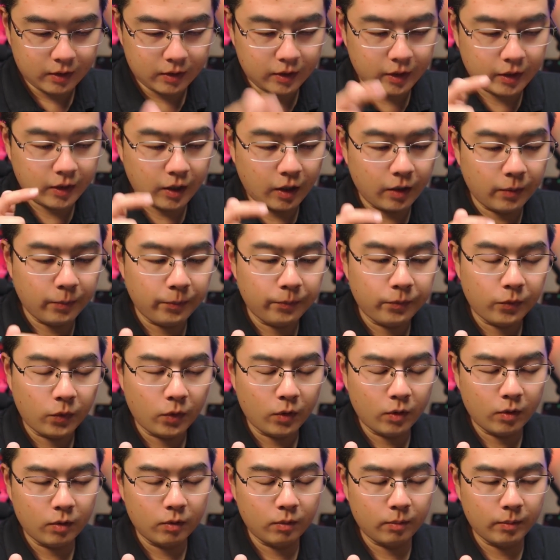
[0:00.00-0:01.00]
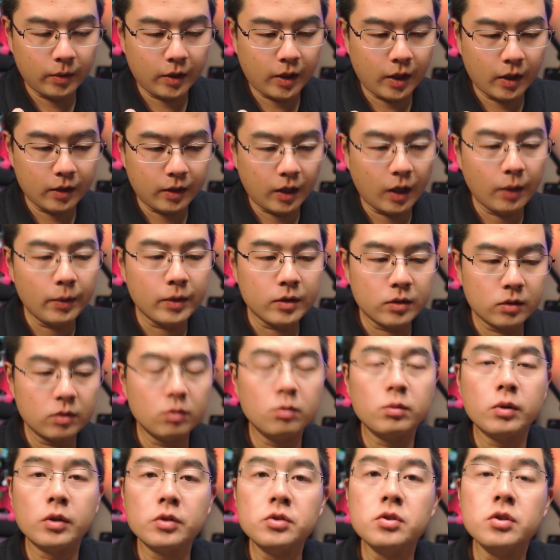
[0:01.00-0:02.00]
一张，我们看它会自
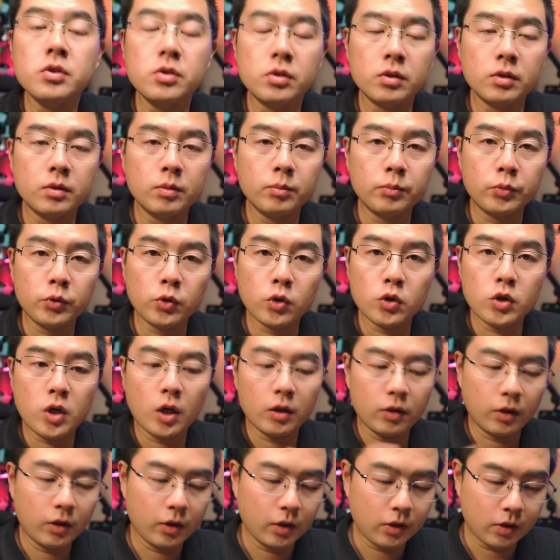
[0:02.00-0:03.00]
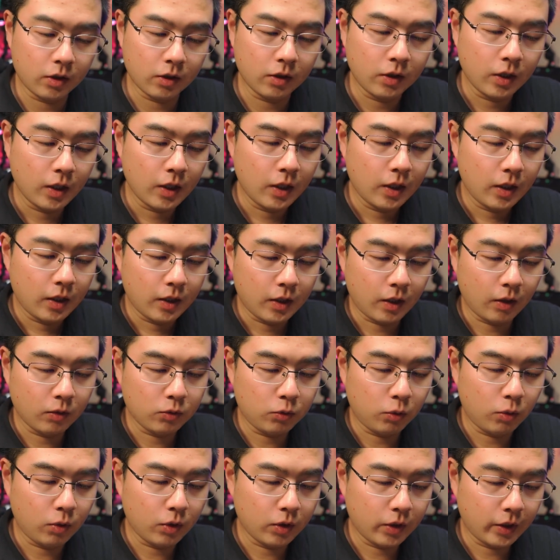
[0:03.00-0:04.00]
动的进行 Pure Shot 的合成，然后
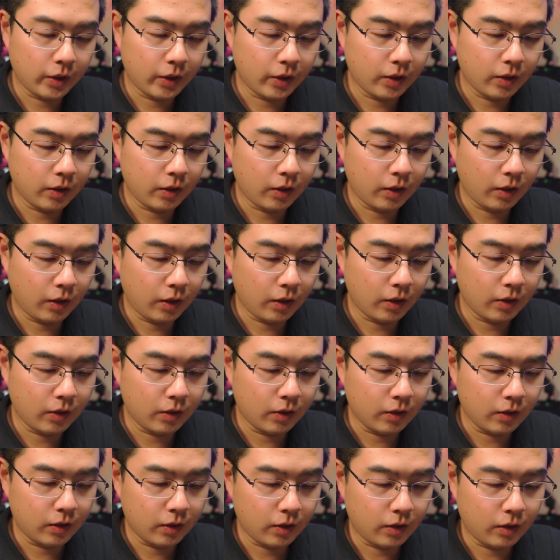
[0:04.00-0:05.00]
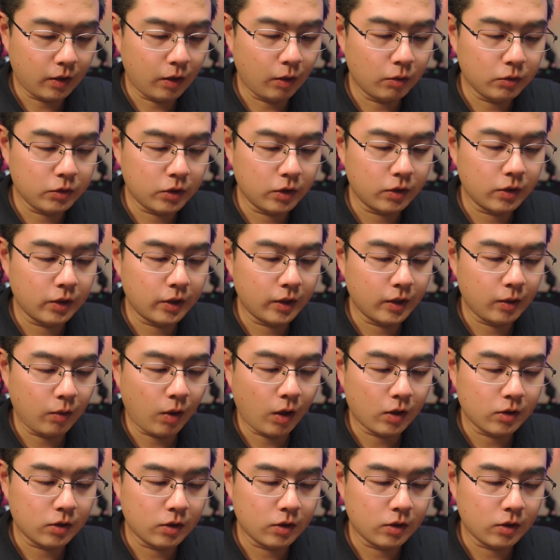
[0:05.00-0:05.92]
就获得一个很高清的一个画